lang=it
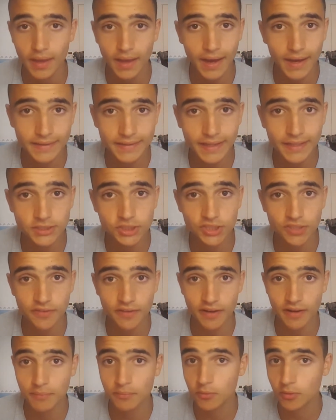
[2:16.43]
adesso
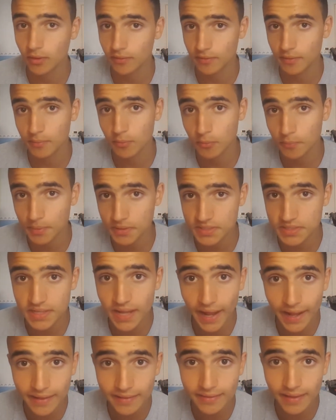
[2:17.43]
avevamo, avremo un
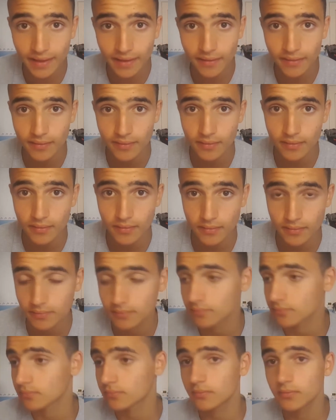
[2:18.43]
presidente?
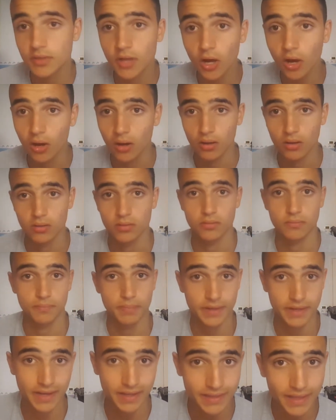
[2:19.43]
No,
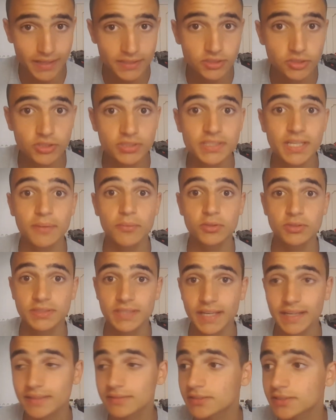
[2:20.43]
perché adesso siamo,
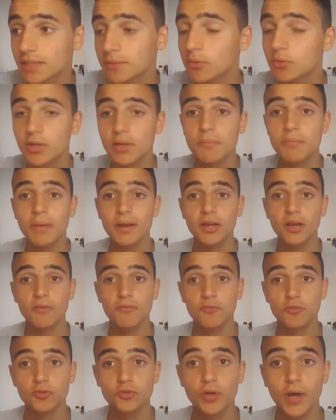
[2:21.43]
sen- siamo nel mano del
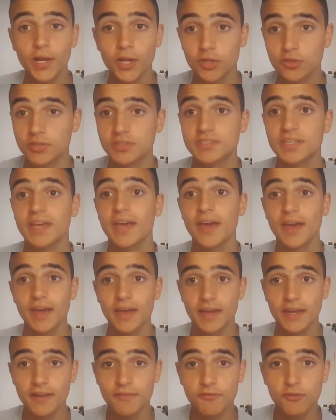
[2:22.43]
fondo Elliott se
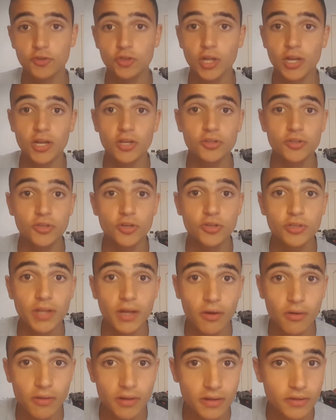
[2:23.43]
il fondo Elliott non,
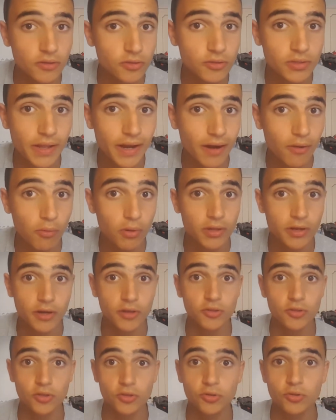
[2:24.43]
da- non darà
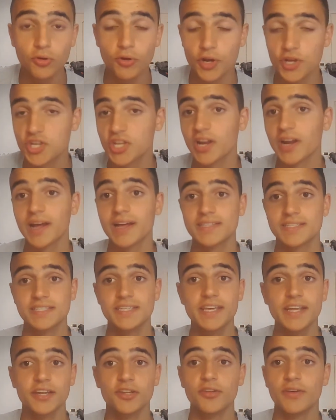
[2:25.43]
48 ore. Cioè ragazzi,
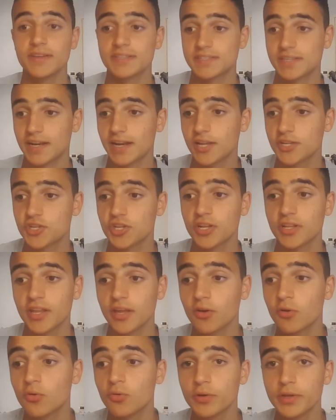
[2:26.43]
ieri doveva essere la giornata
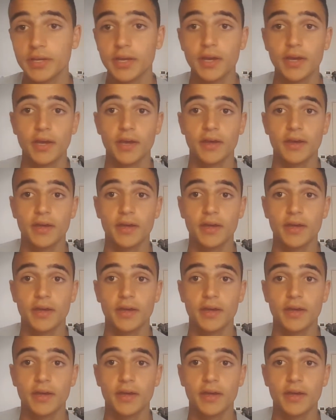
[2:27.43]
in cui